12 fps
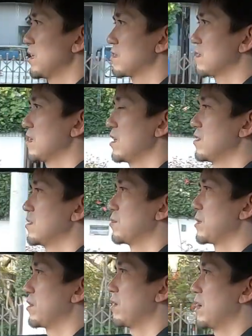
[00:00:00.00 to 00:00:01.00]
が少ない
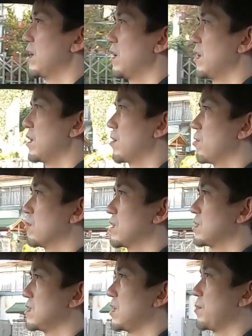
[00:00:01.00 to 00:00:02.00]
車はこう
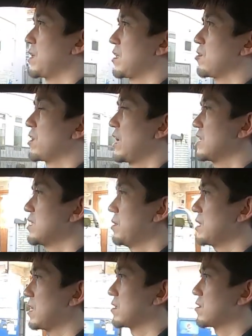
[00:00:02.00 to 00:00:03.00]
ですね、また乗り始
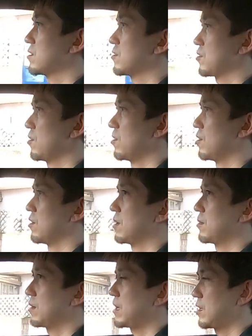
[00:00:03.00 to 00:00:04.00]
めたりすると、
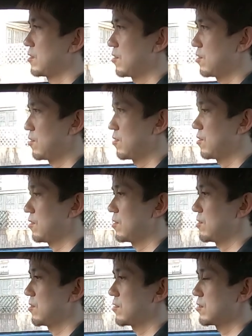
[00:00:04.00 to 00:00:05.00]

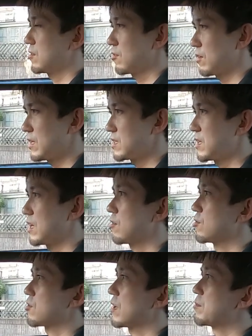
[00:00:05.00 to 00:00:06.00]
どっかしら
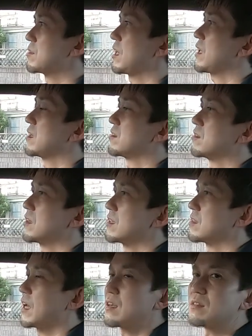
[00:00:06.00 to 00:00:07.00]
こうトラブル出たりする
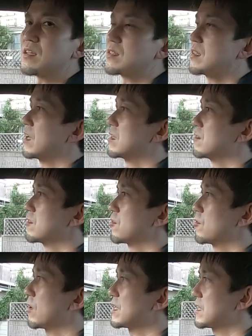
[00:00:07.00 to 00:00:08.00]
ケースってあるんですね。ずっ
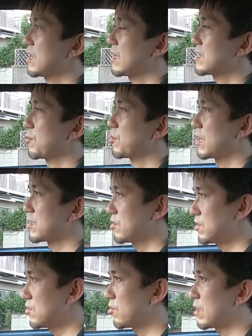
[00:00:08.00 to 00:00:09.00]
と動かしなかったものが
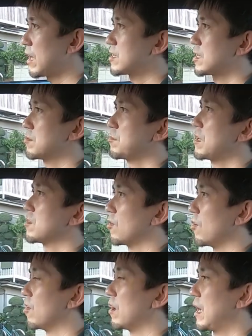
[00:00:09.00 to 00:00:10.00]
急に動かし始める
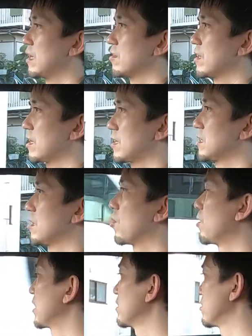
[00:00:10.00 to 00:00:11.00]
と、何かしら
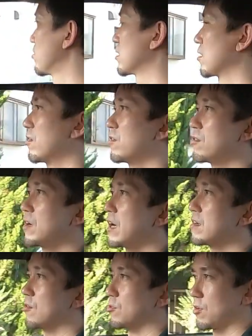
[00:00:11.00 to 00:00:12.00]
壊れるということは、これよく
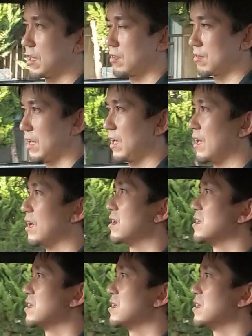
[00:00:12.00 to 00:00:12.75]
あることなので、